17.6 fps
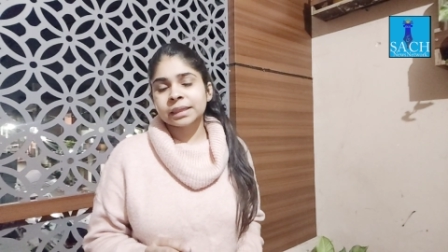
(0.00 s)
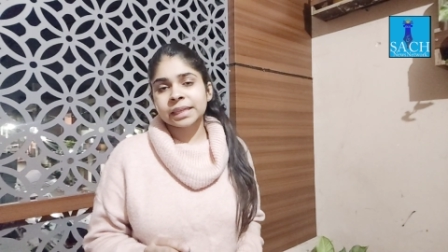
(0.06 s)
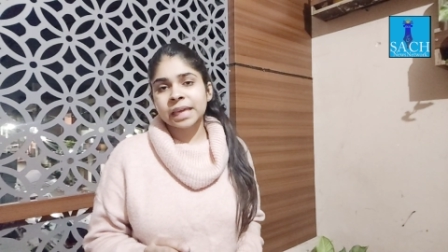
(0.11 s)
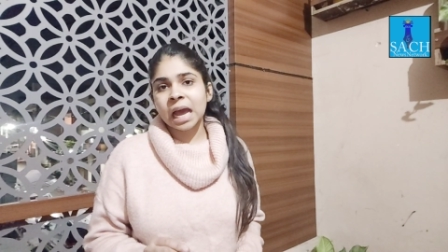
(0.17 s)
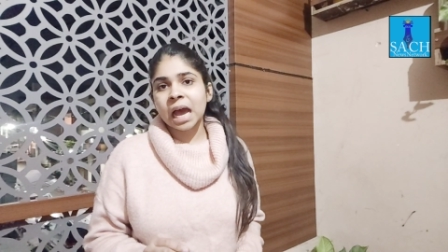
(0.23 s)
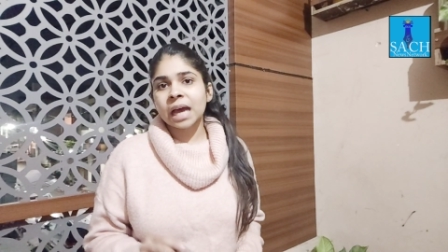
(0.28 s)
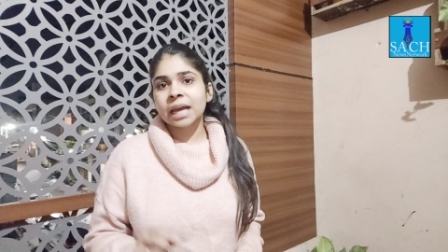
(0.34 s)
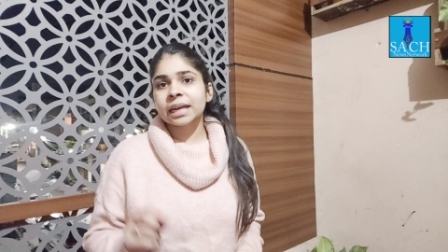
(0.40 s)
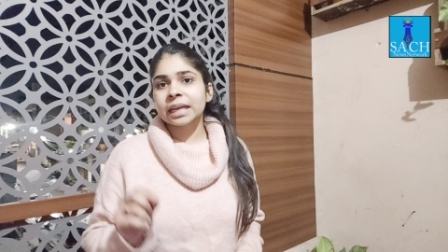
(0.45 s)

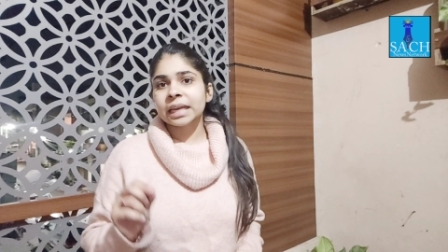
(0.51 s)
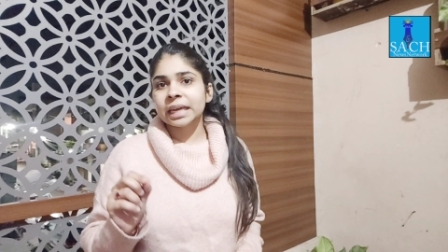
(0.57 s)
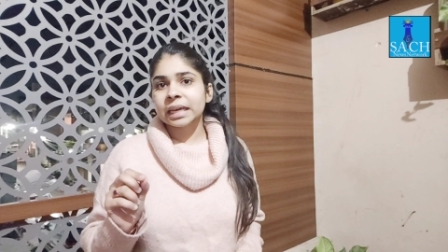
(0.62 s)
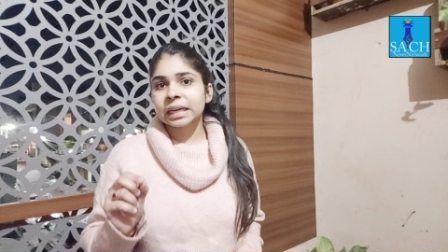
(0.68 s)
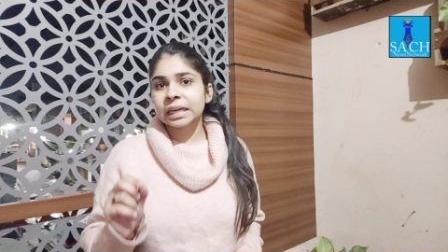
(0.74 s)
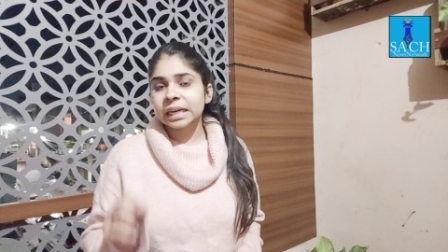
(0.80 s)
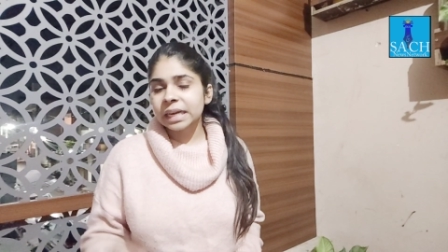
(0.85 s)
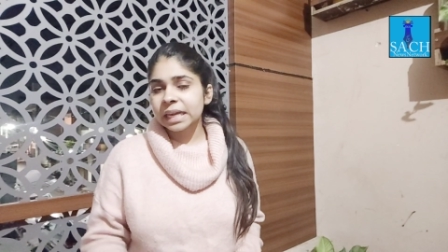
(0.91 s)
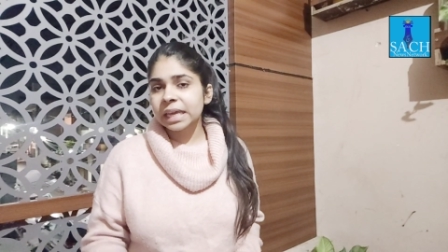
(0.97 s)
तैयार
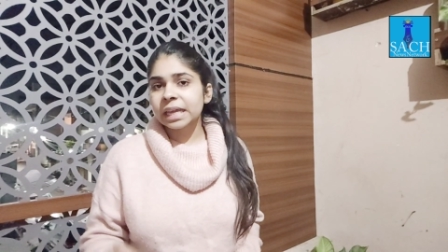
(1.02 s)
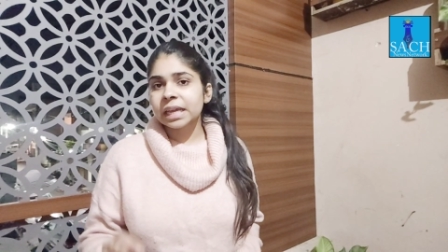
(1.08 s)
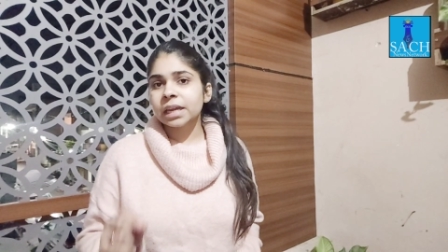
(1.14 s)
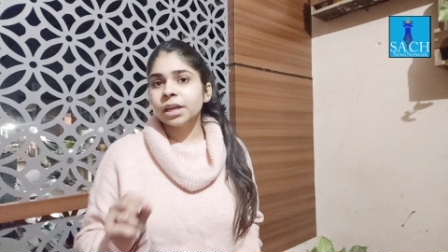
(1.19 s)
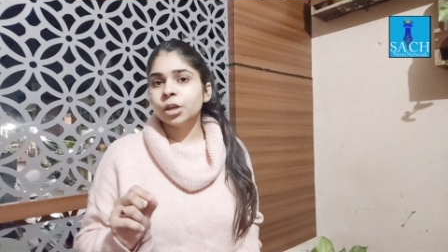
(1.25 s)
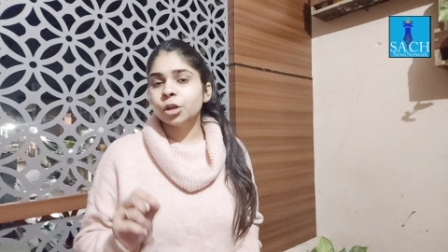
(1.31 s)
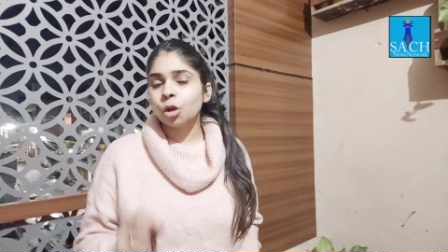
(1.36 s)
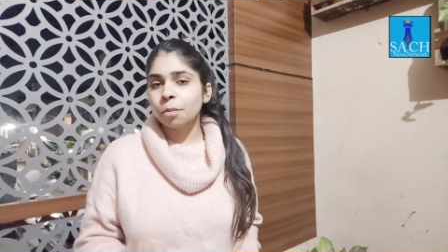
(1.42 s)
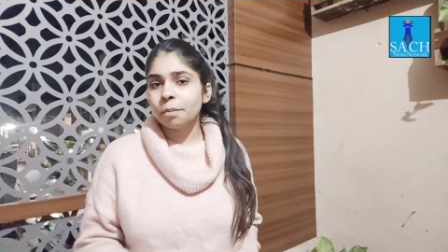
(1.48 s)
एक नए
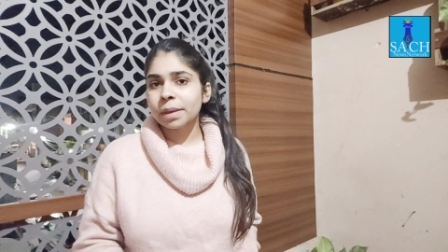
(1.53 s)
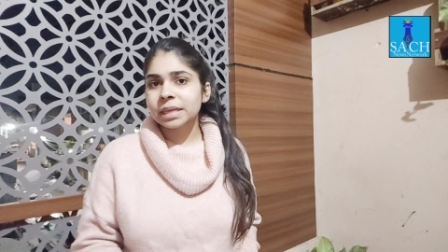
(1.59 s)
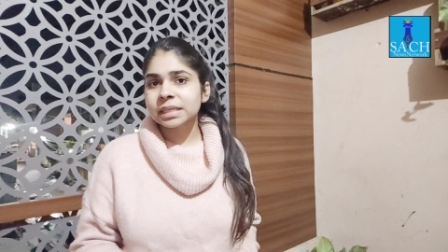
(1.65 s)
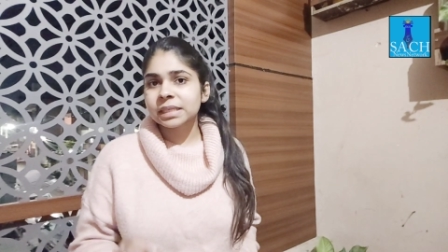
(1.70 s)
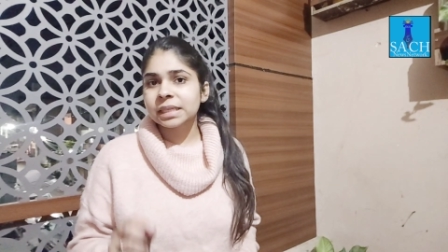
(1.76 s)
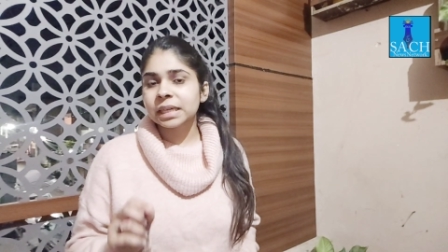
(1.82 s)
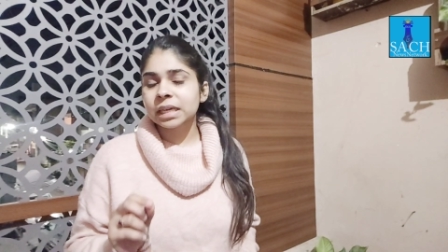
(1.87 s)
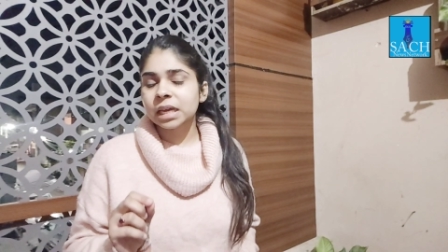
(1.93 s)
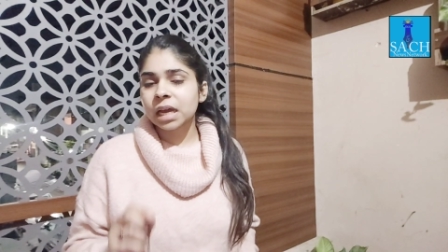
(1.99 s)

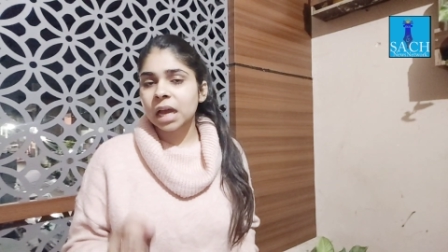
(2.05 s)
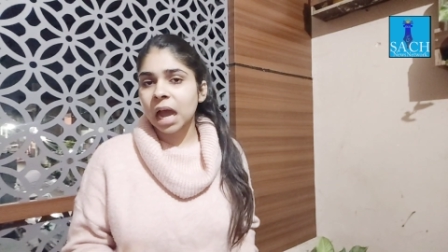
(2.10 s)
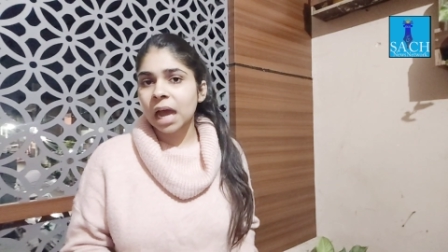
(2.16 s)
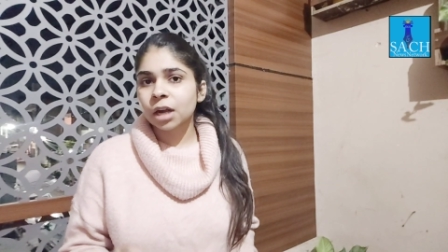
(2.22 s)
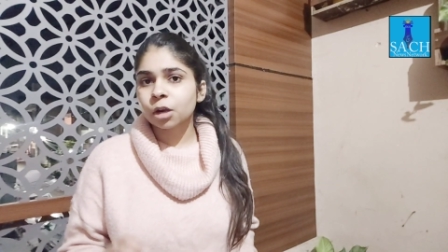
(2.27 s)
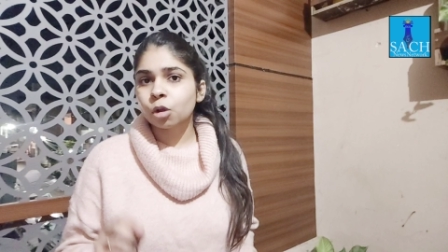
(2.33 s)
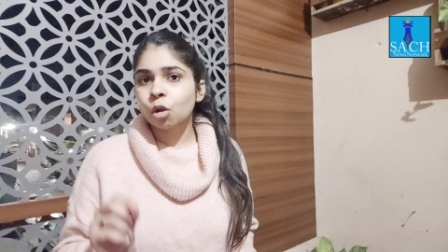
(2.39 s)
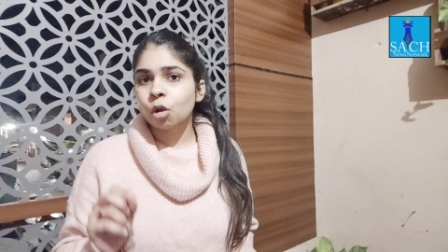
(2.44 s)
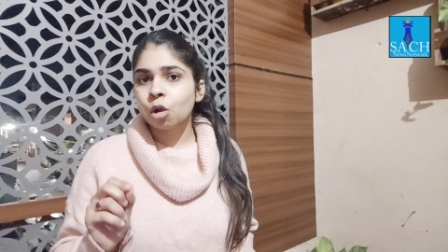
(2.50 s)
डोमेस्टिक
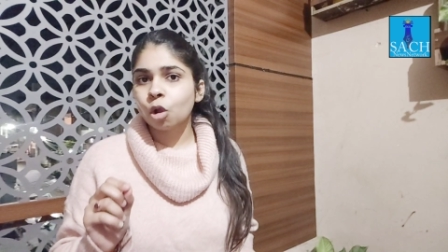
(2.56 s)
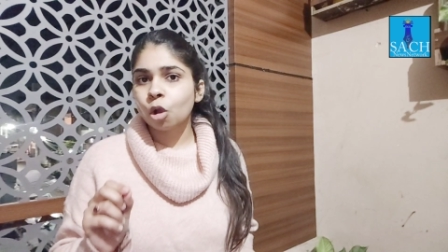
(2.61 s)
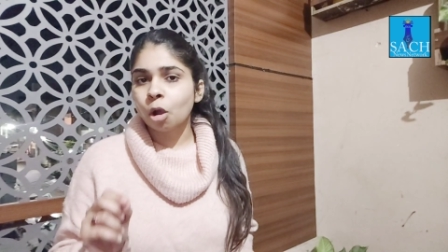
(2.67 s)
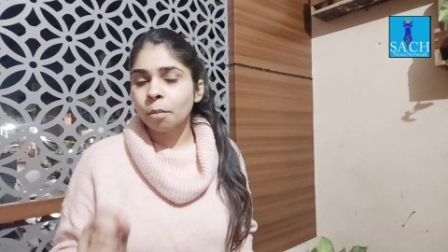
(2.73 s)
कार्गो